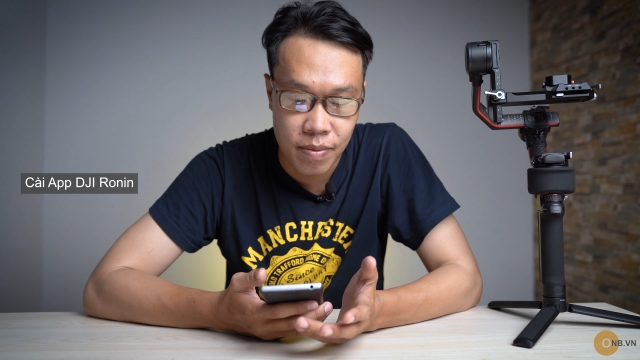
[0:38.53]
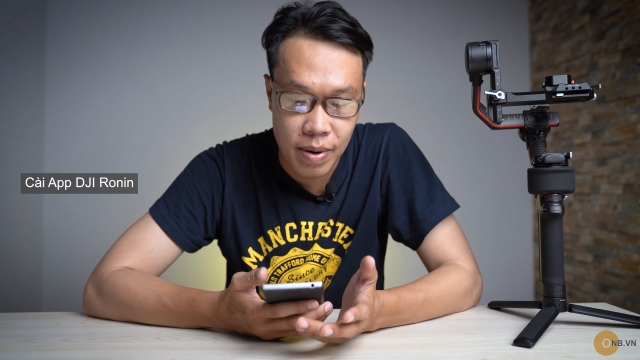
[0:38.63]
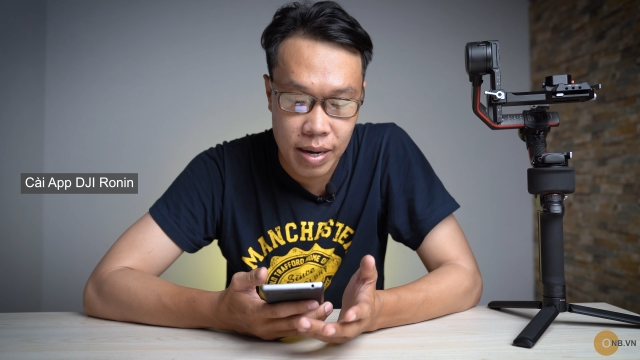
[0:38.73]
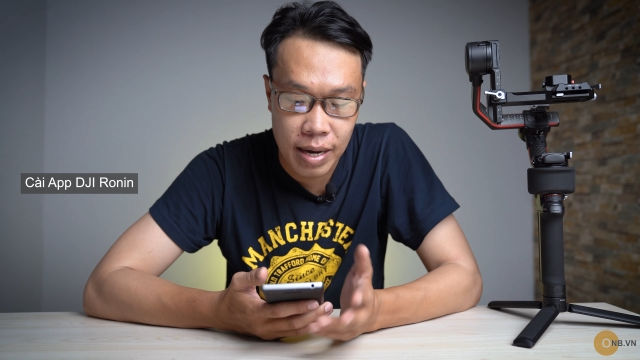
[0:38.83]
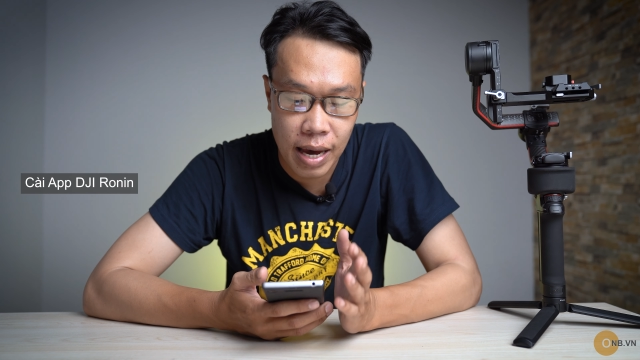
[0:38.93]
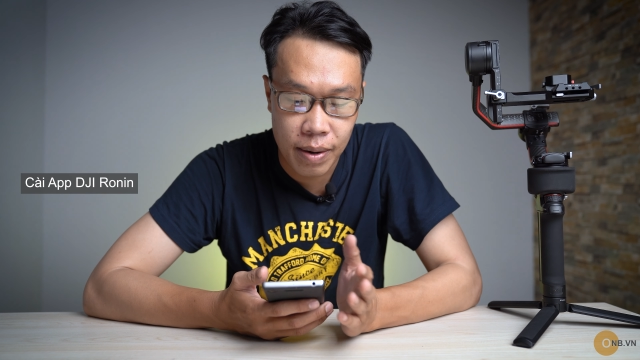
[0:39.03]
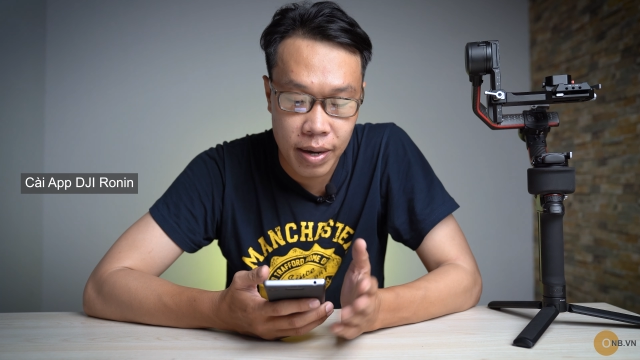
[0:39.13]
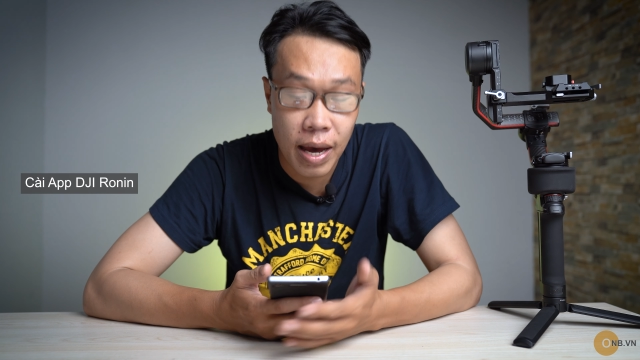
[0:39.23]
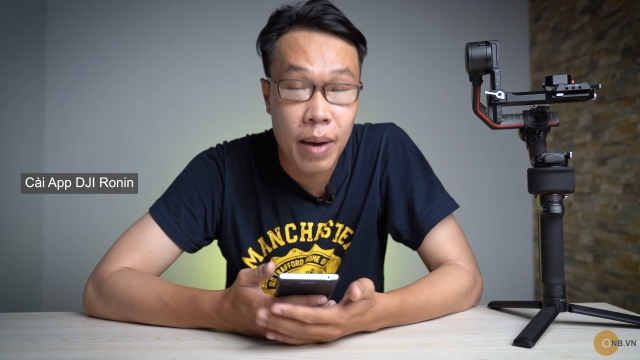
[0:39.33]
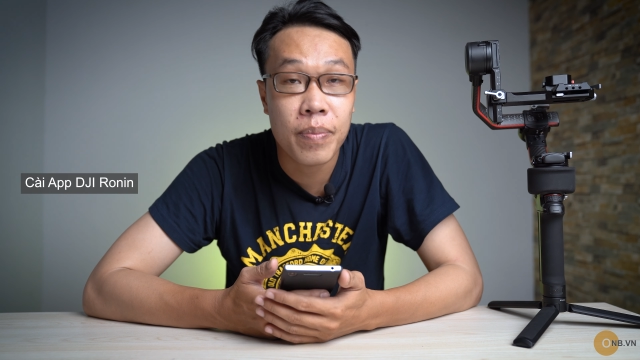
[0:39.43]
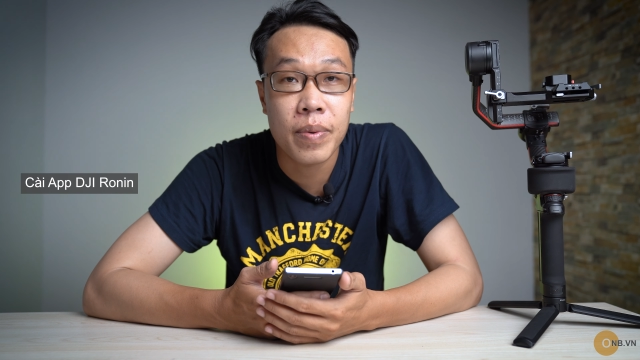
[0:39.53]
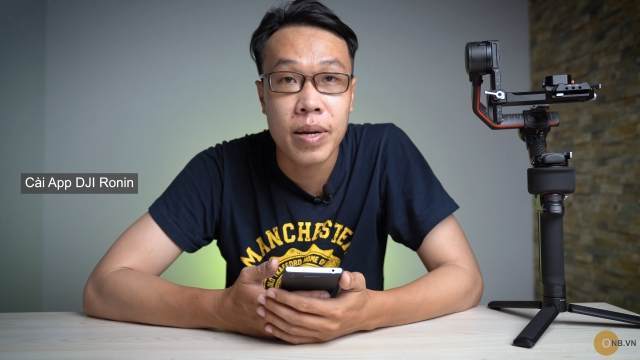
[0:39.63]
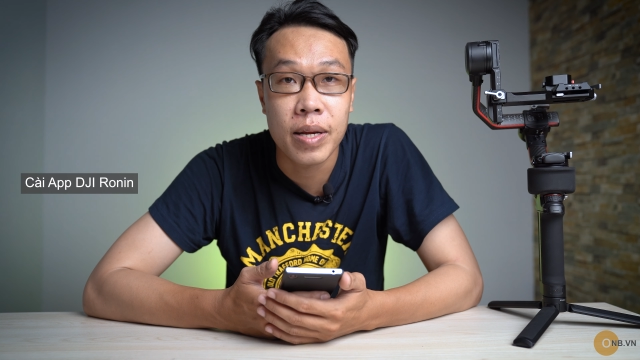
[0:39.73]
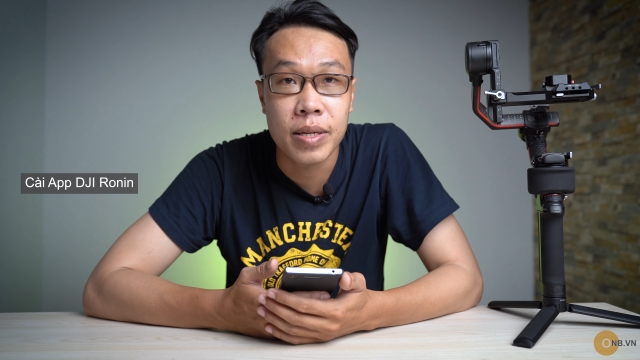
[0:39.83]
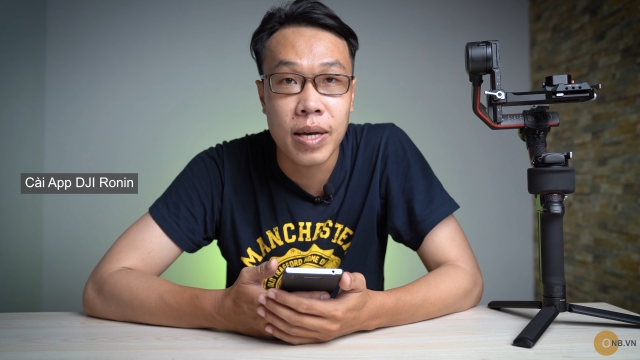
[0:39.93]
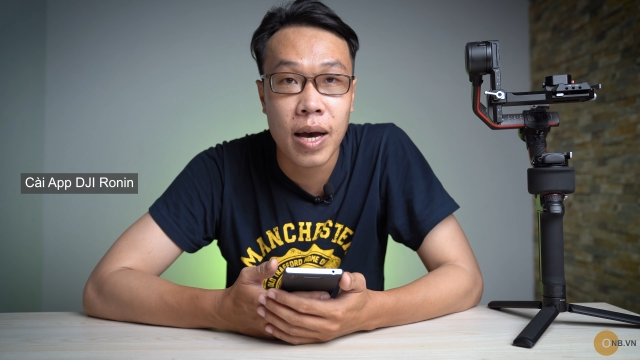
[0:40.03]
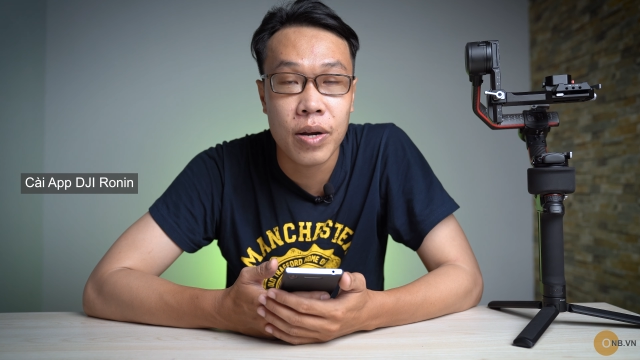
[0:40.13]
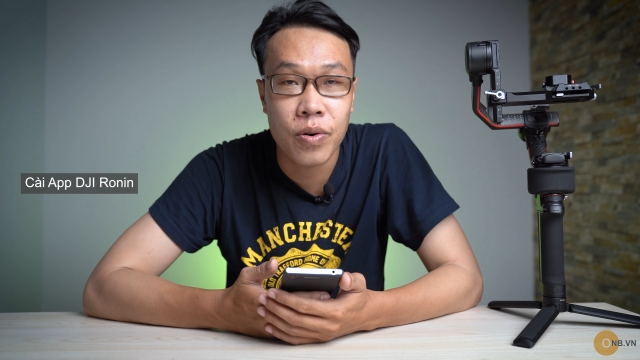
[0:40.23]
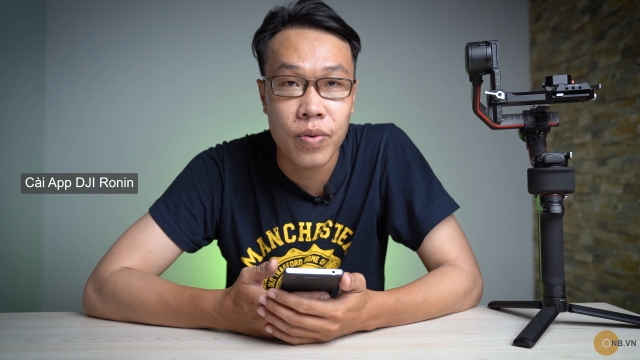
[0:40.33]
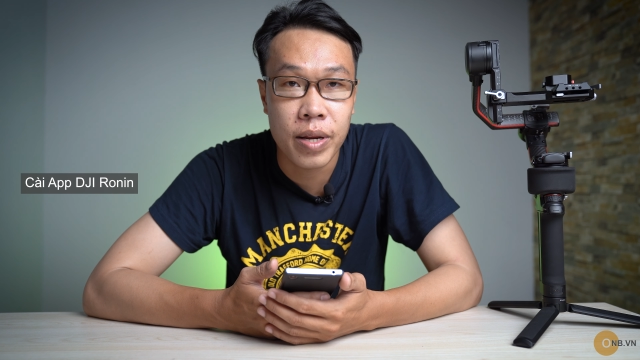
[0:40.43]
và cài cái app
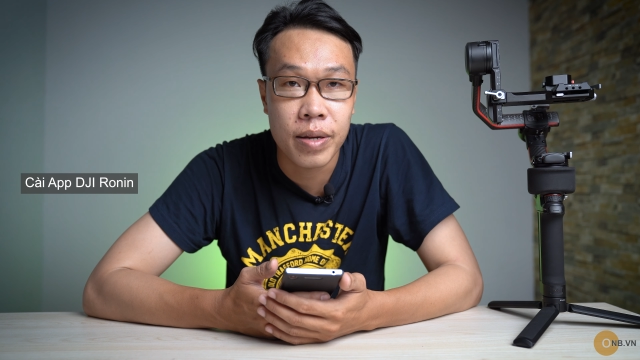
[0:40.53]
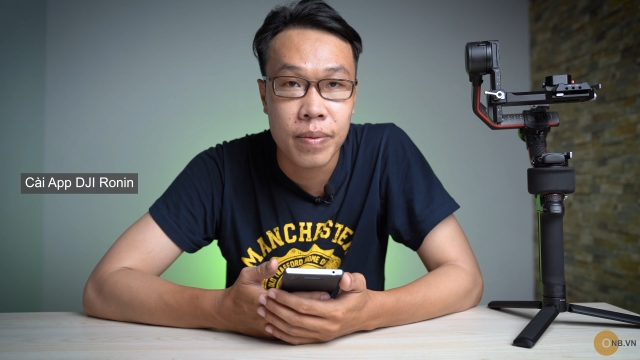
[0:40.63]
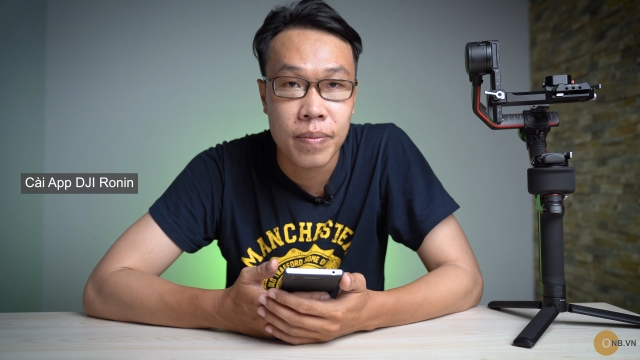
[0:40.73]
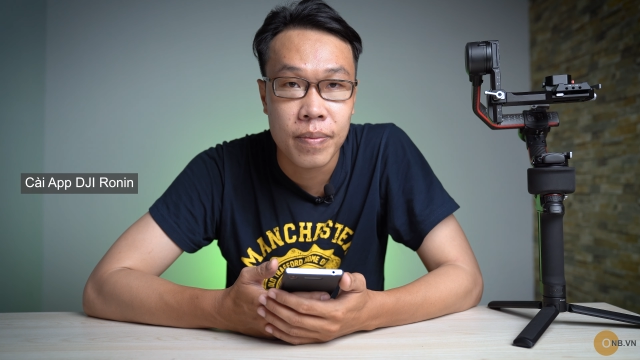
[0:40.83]
DJI Ronin.